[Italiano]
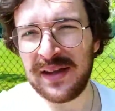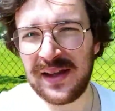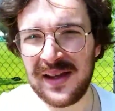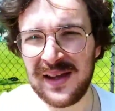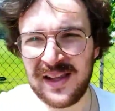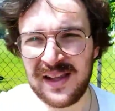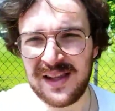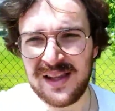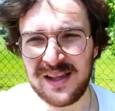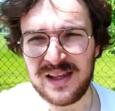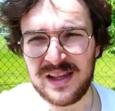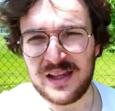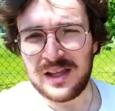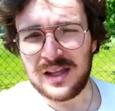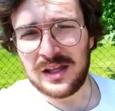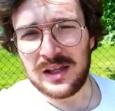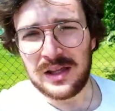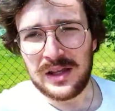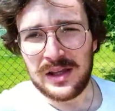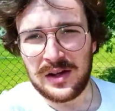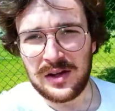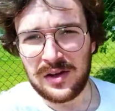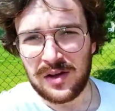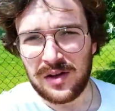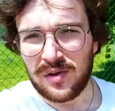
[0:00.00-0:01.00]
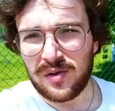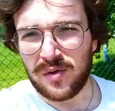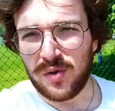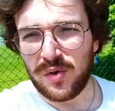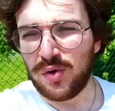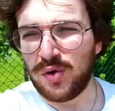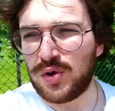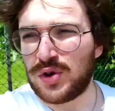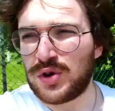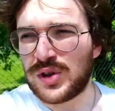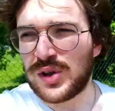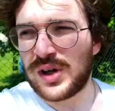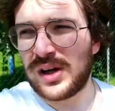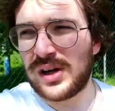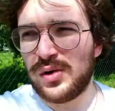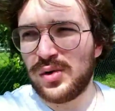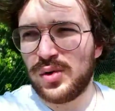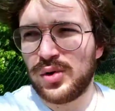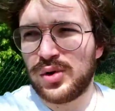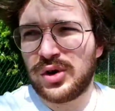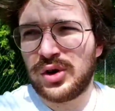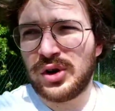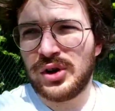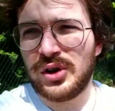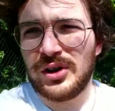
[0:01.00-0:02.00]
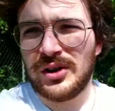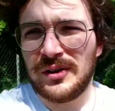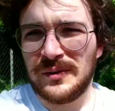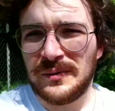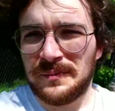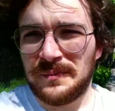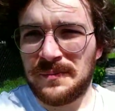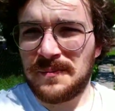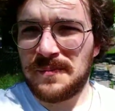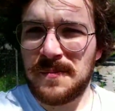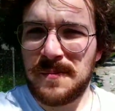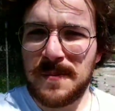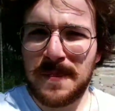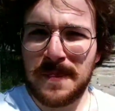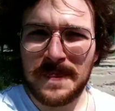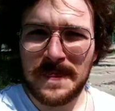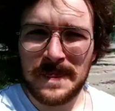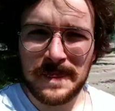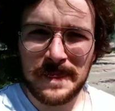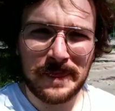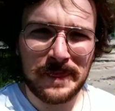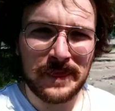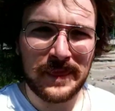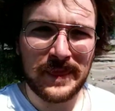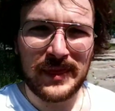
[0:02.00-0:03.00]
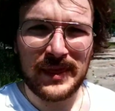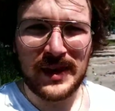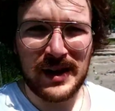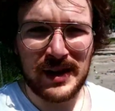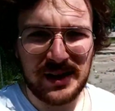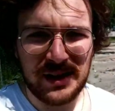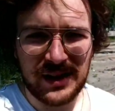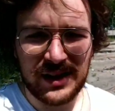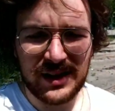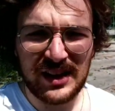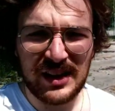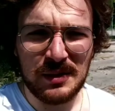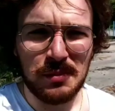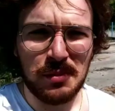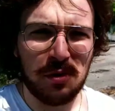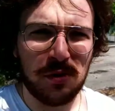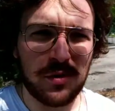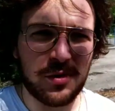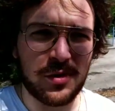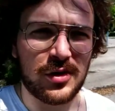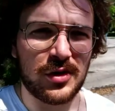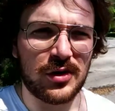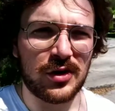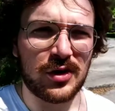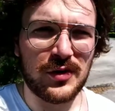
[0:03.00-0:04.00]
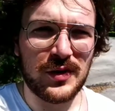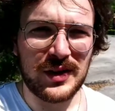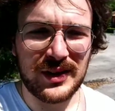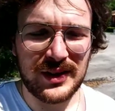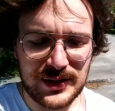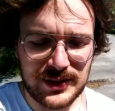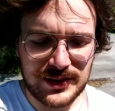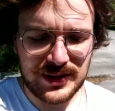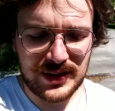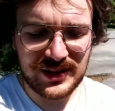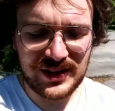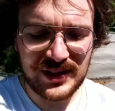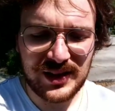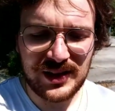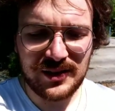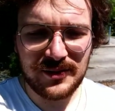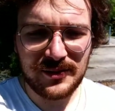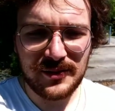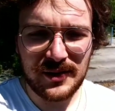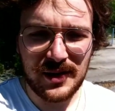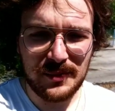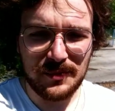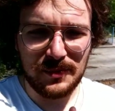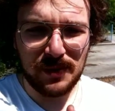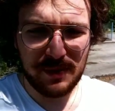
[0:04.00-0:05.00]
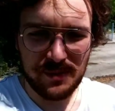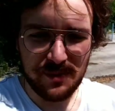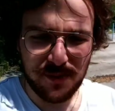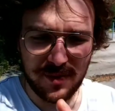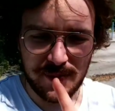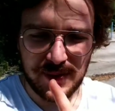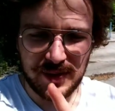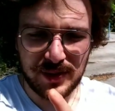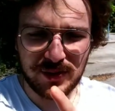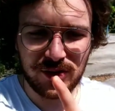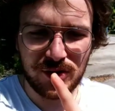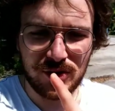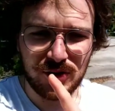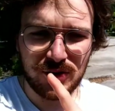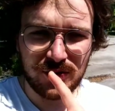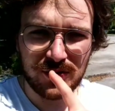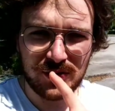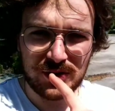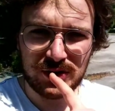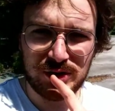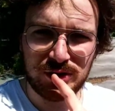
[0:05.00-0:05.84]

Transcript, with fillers: Un saluto da Richiedemo 97 e per il momento stop. Ciao!